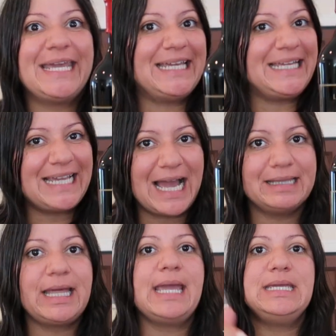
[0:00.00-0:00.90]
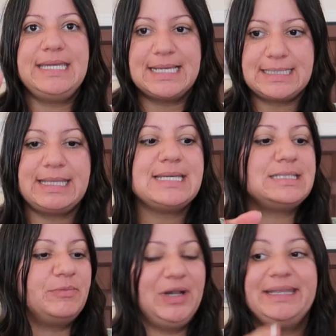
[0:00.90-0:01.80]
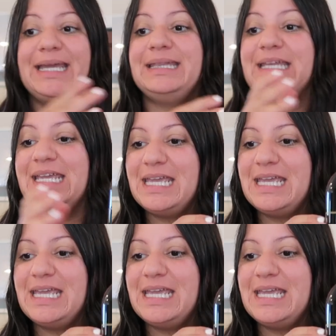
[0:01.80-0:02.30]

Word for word: encanta y ese día hicimos el testing